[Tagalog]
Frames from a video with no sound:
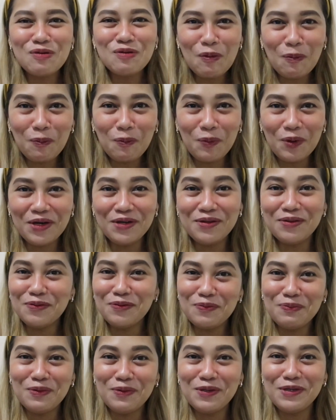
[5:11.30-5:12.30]
super
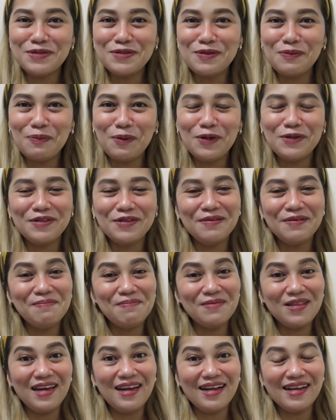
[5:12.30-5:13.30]
duper supportive
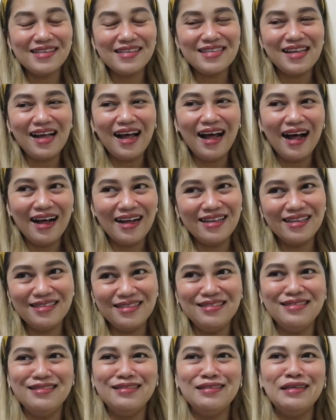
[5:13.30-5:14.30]
talaga sa
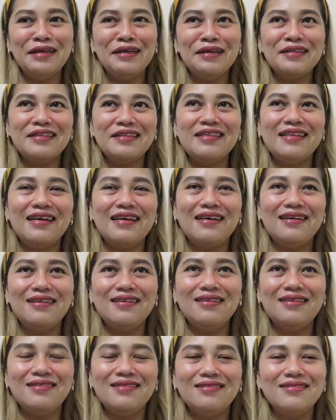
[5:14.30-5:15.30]
akin na
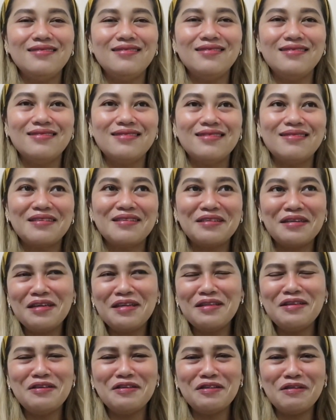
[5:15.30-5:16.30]

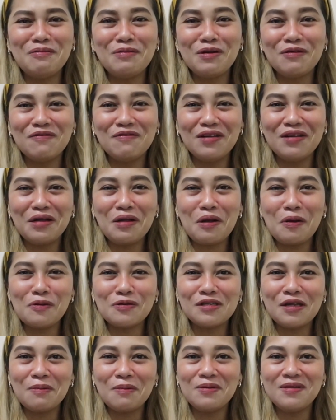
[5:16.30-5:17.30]
ano yun, na maglag
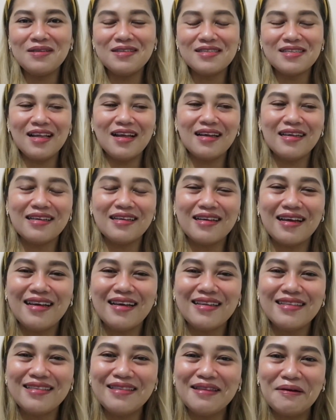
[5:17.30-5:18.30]
ako sabi niya sa akin
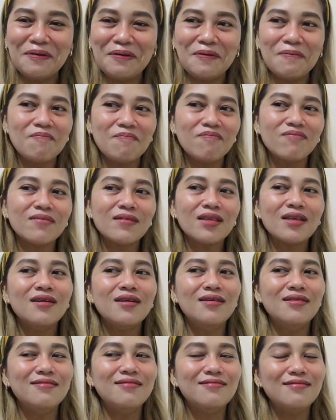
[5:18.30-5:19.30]
kahit daw
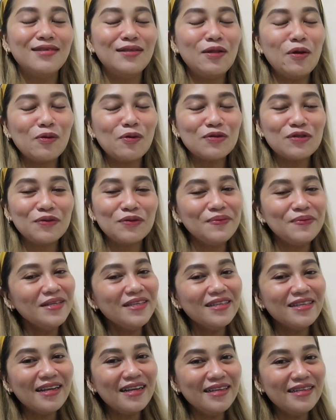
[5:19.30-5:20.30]
hindi daw ako
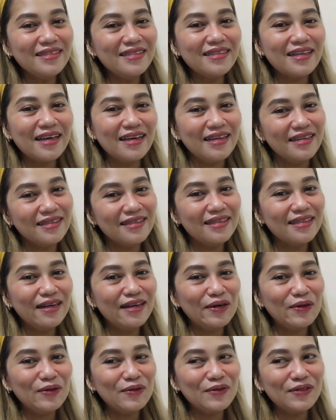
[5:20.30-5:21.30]
sumikat, kahit
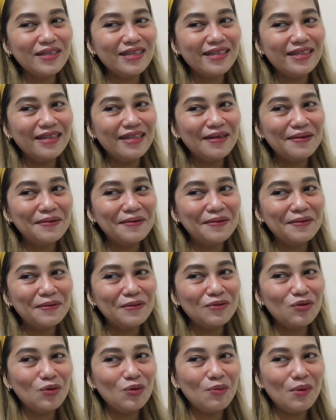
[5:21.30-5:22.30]
daw hindi
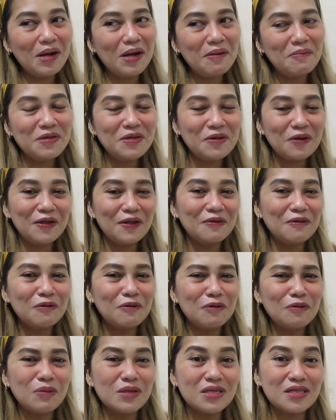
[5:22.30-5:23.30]
daw dumami yung ano
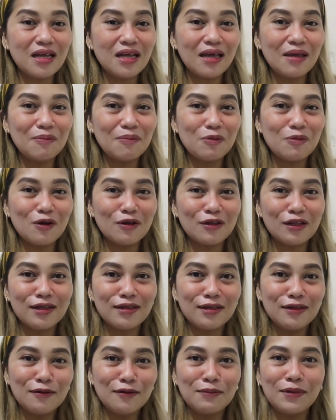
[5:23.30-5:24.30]
ko, basta
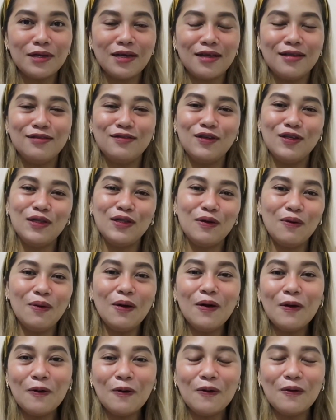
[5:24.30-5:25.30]
importante daw mag-enjoy daw
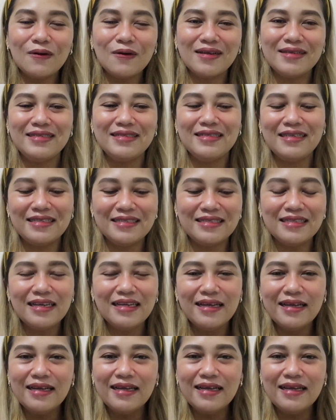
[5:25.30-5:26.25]
ako, ganyan.